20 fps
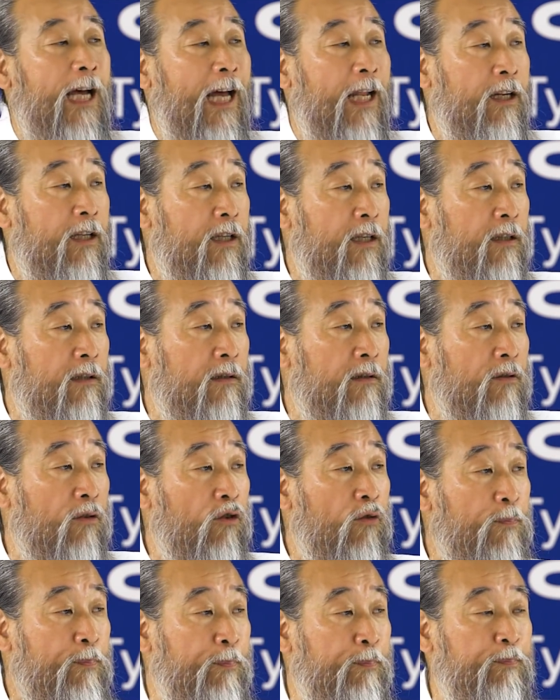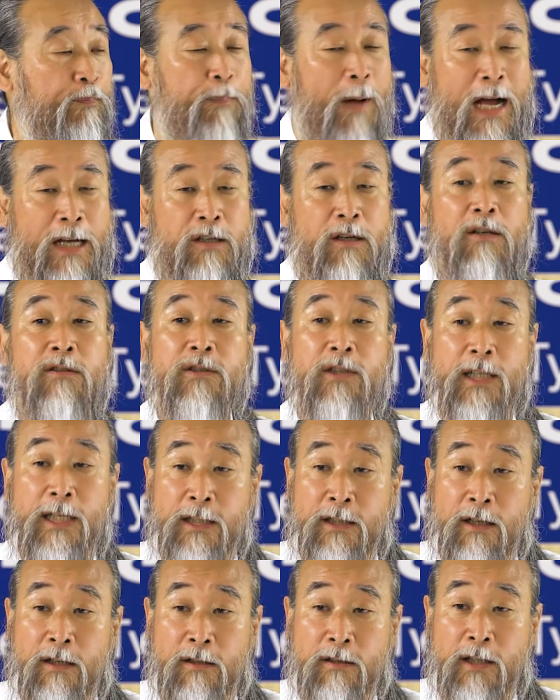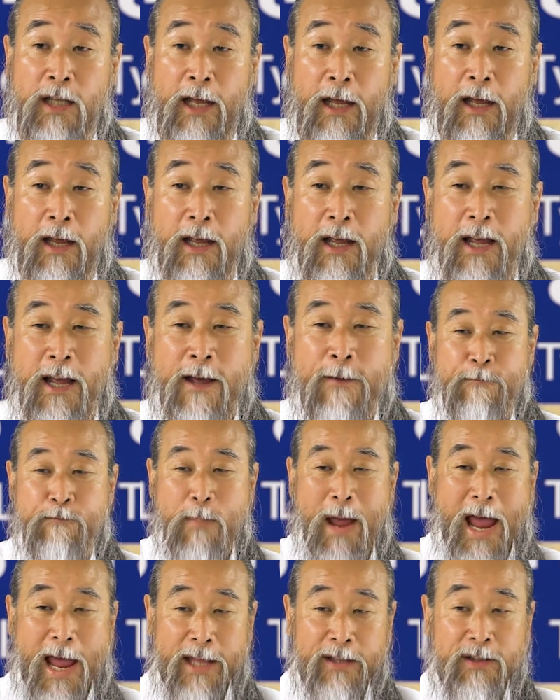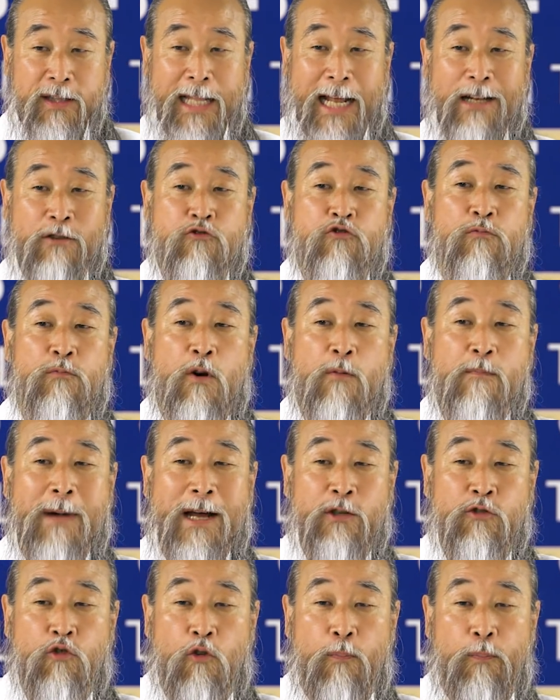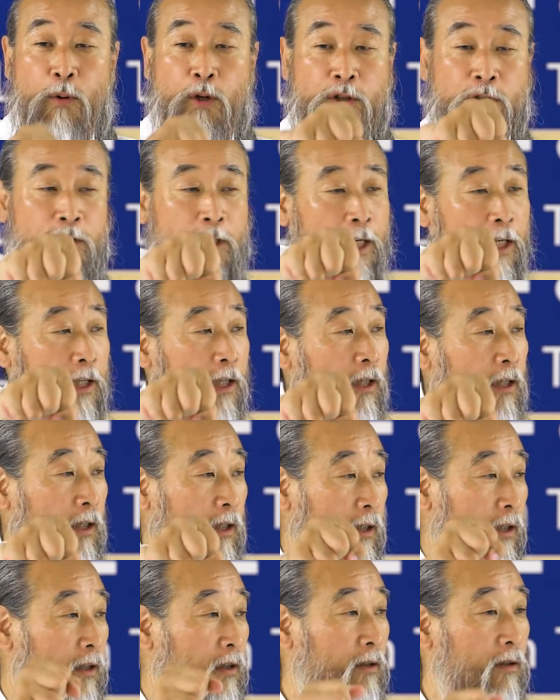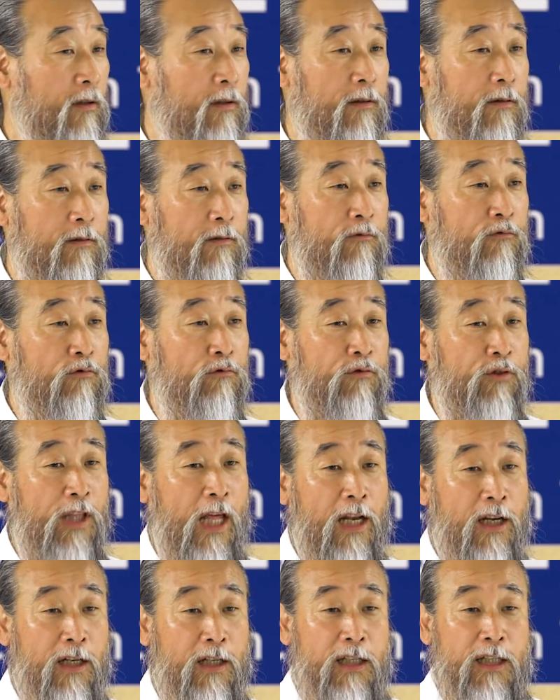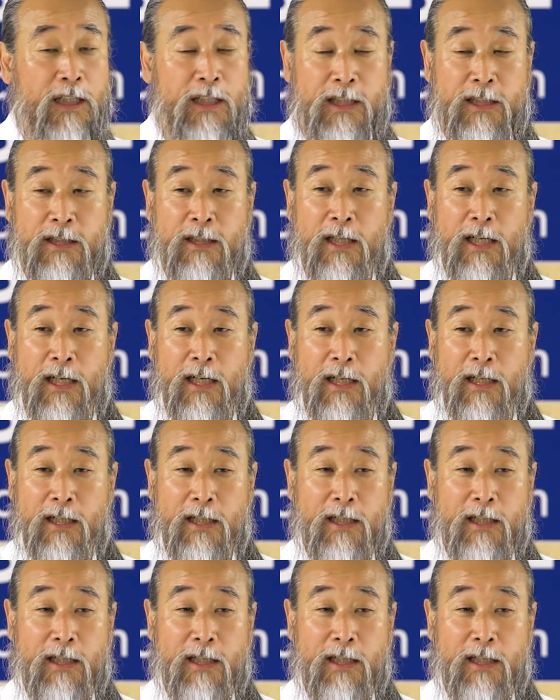가리키는 거로 바뀌어야 되는데 맨날 주먹만 줘 뻗어져 게 누구 때릴 일이 있는가.